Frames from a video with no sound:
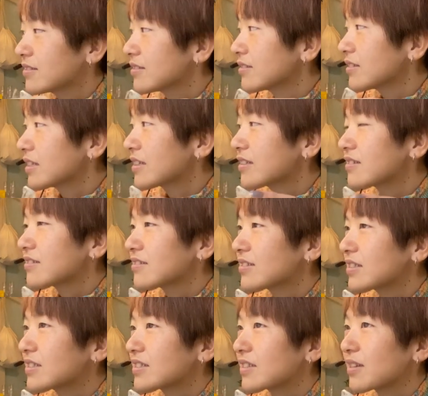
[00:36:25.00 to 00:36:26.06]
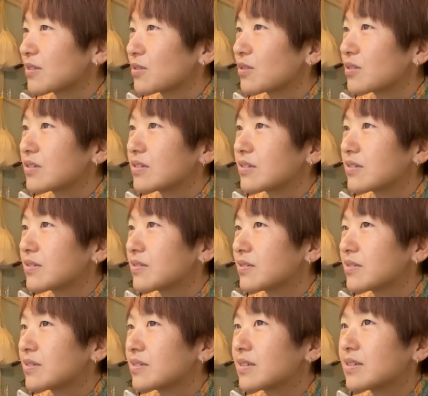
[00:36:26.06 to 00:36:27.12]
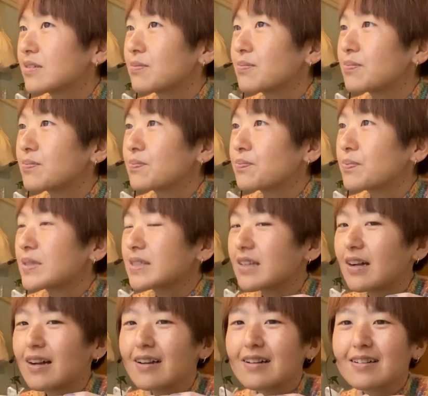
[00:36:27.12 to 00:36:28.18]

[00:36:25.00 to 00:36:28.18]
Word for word: できるんですけどまた